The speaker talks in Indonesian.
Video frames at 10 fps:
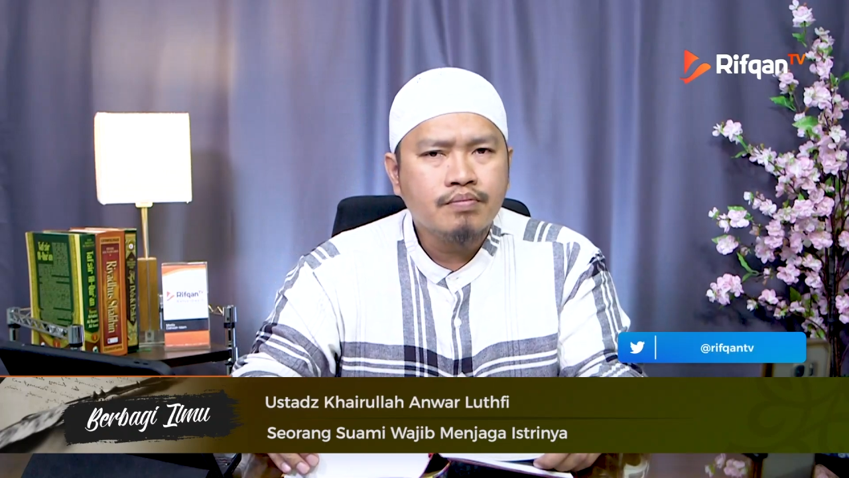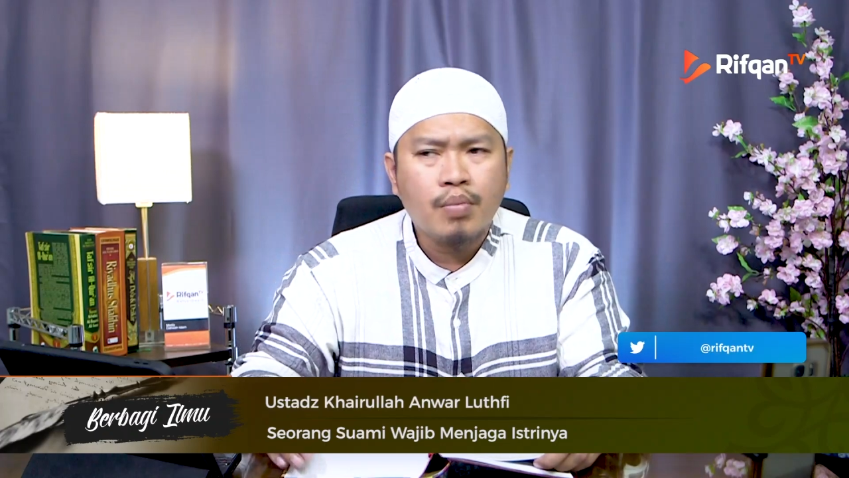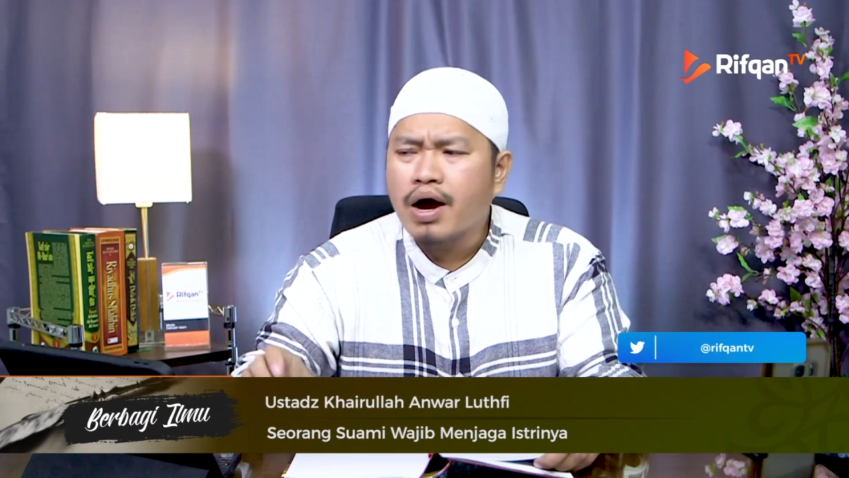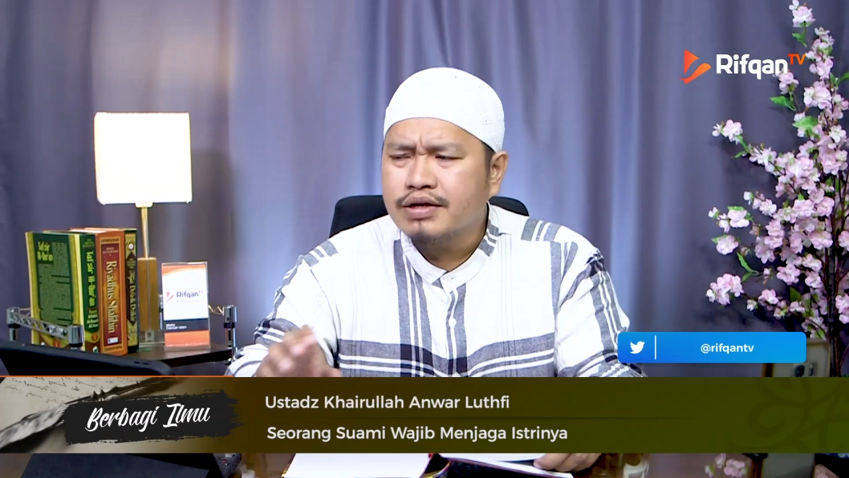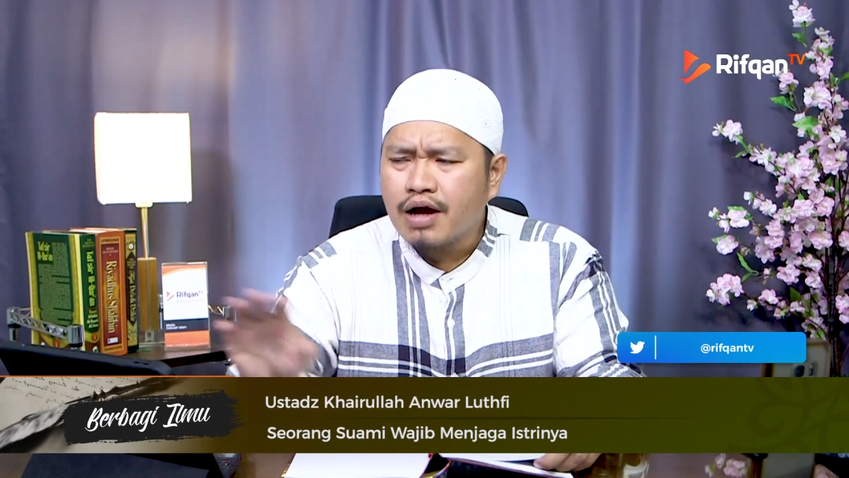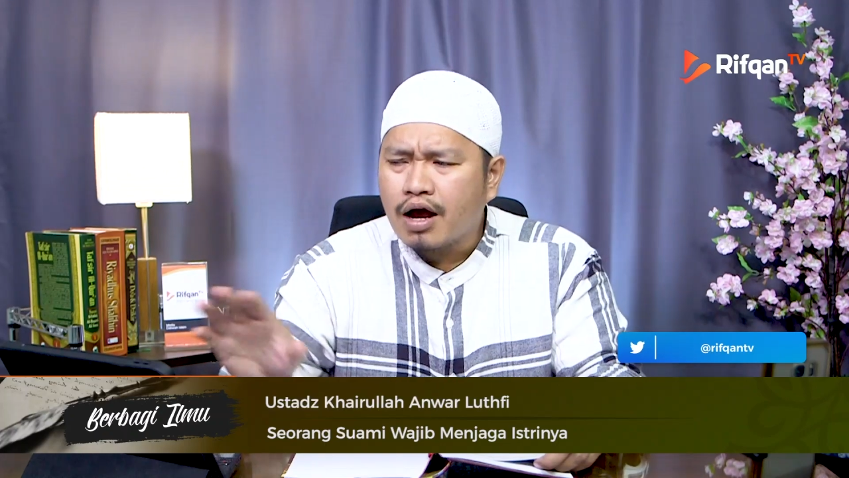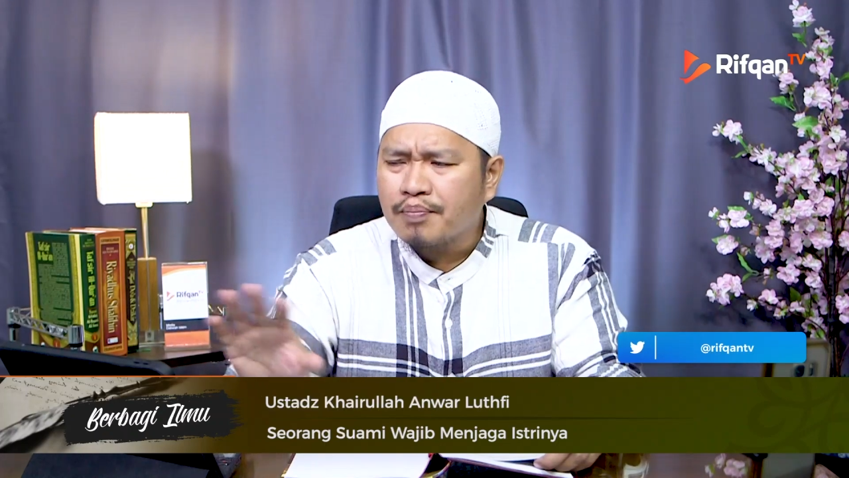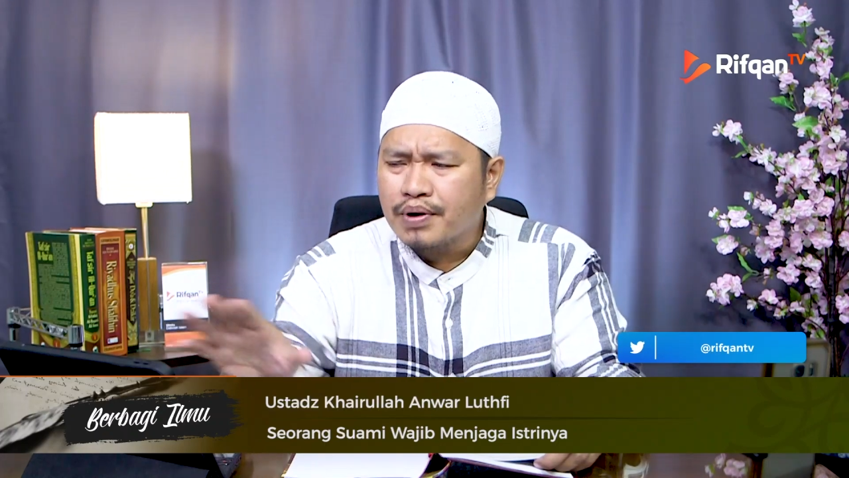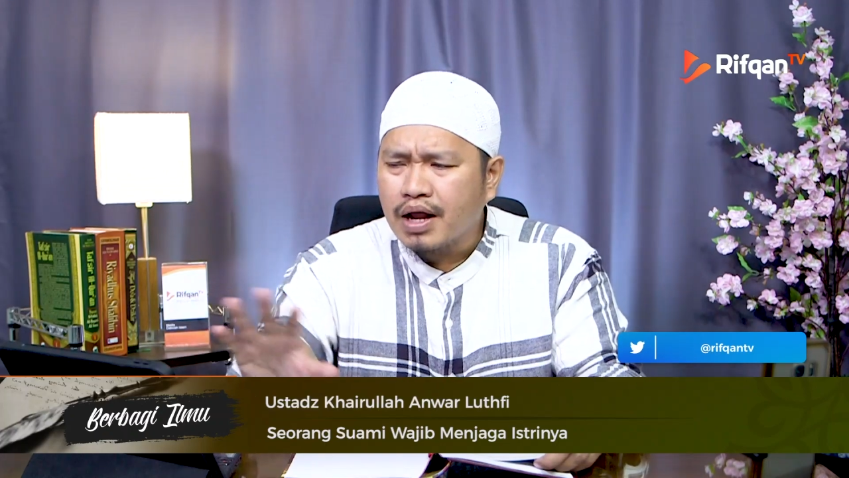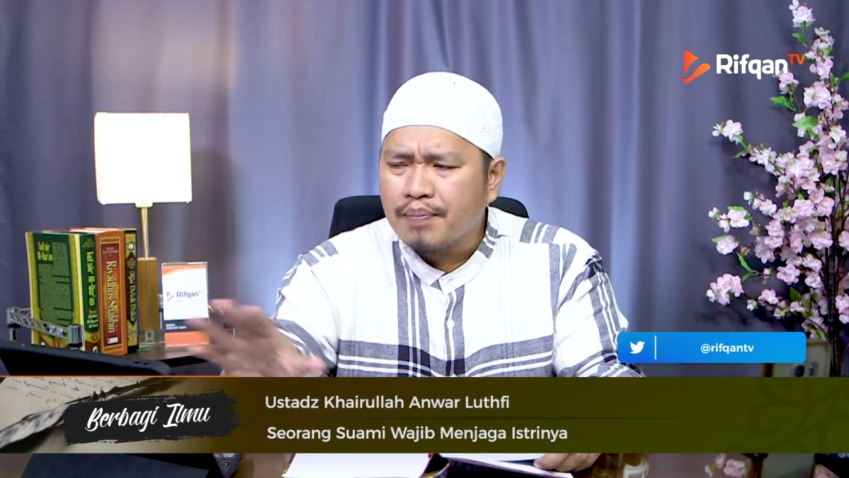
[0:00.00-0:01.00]
Maka
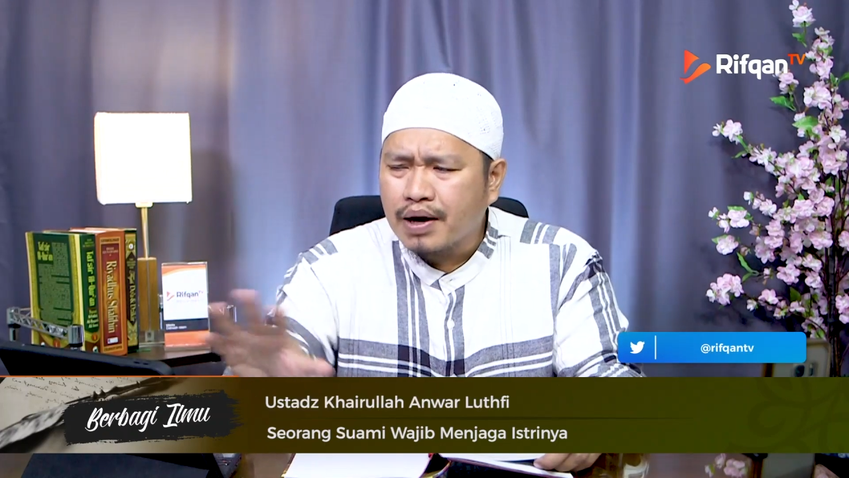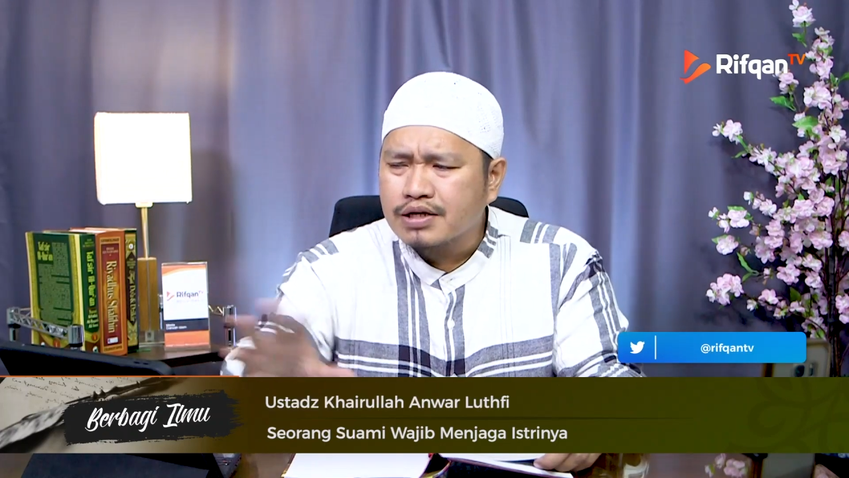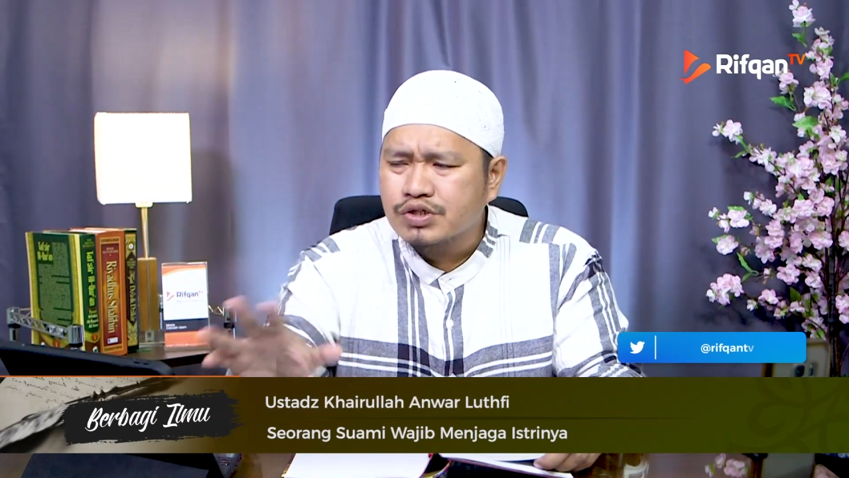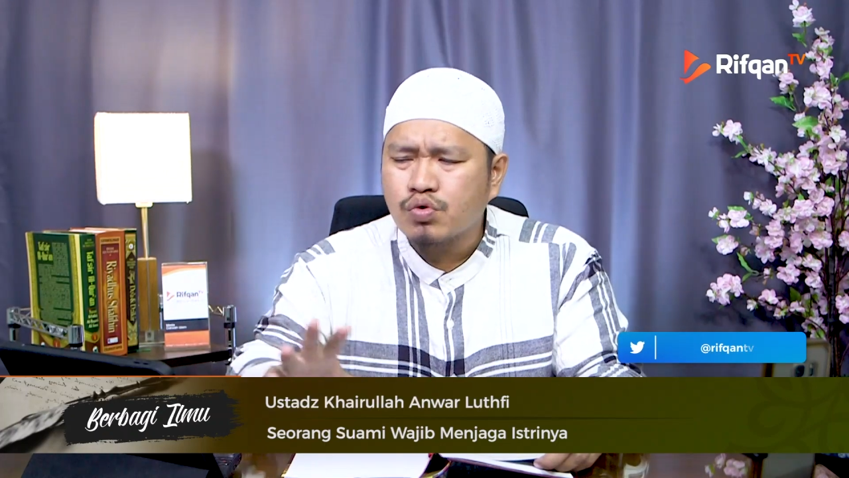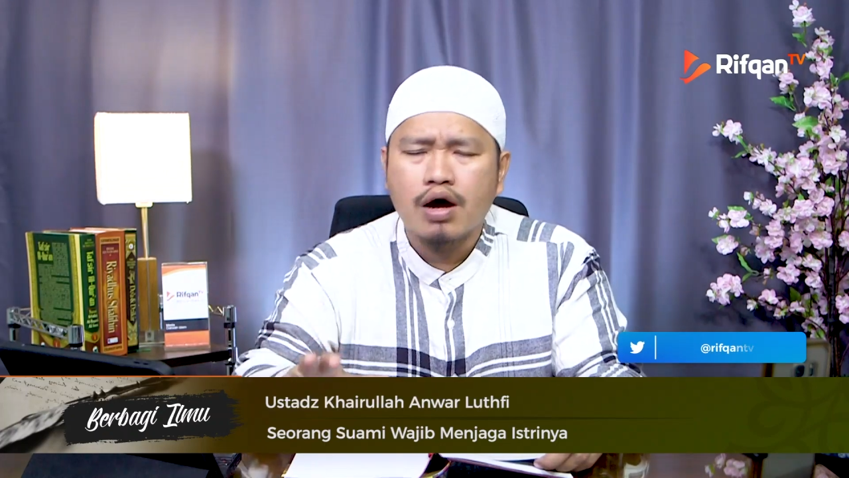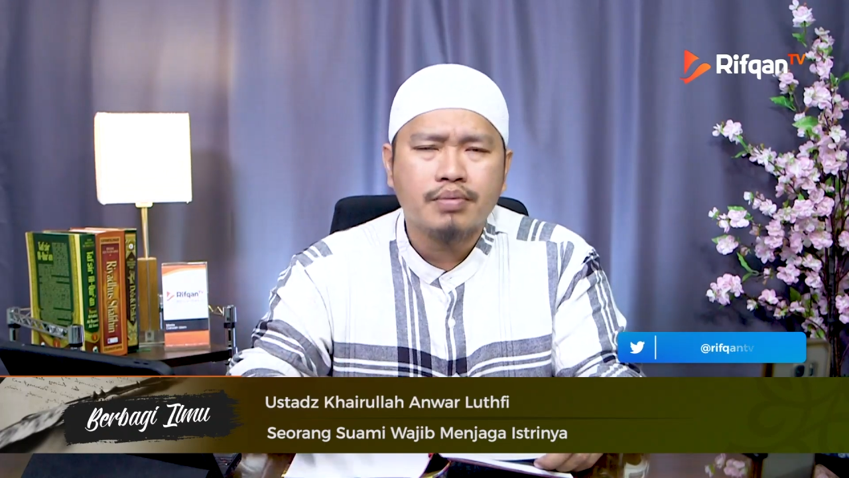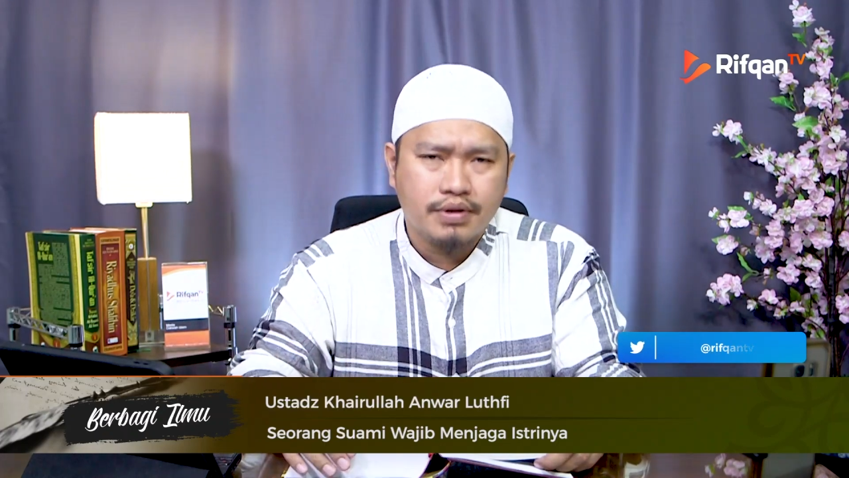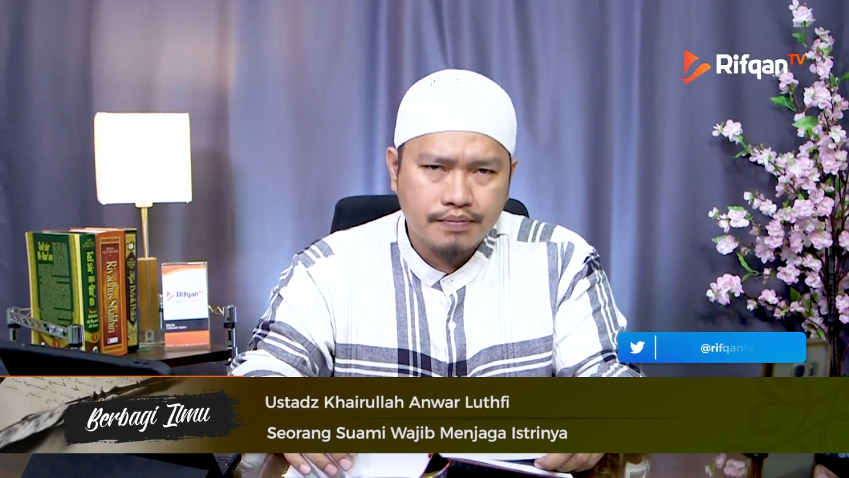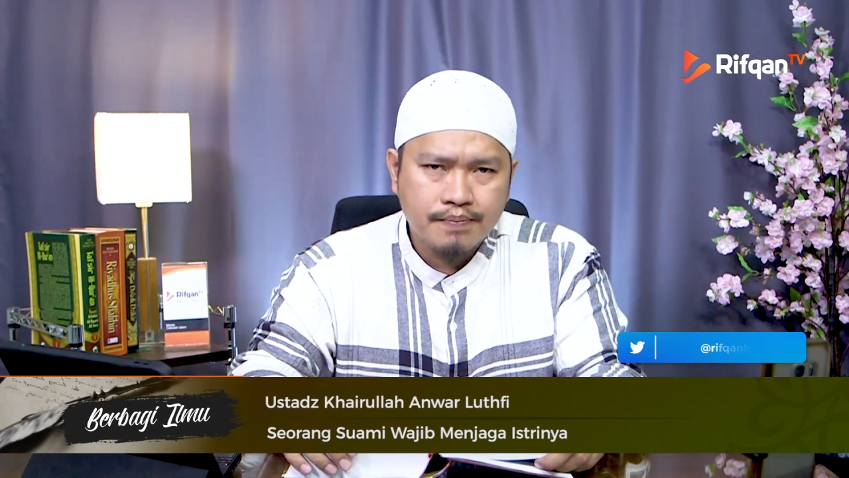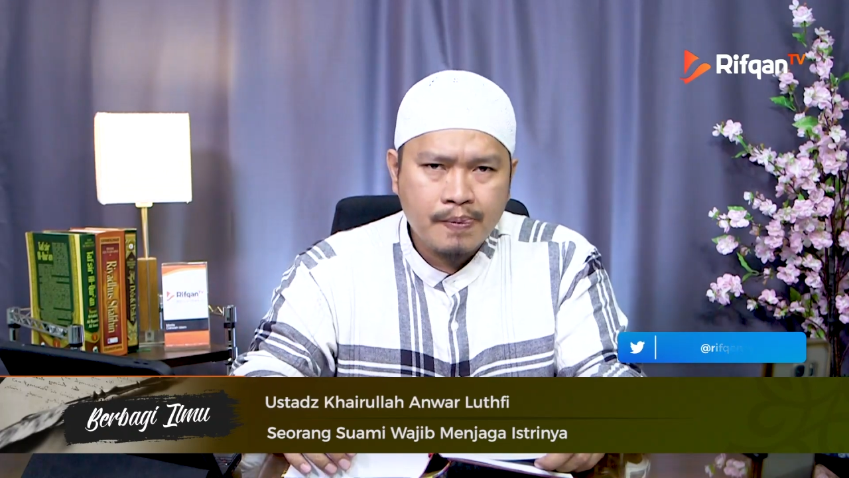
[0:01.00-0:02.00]
jangan pernah para suami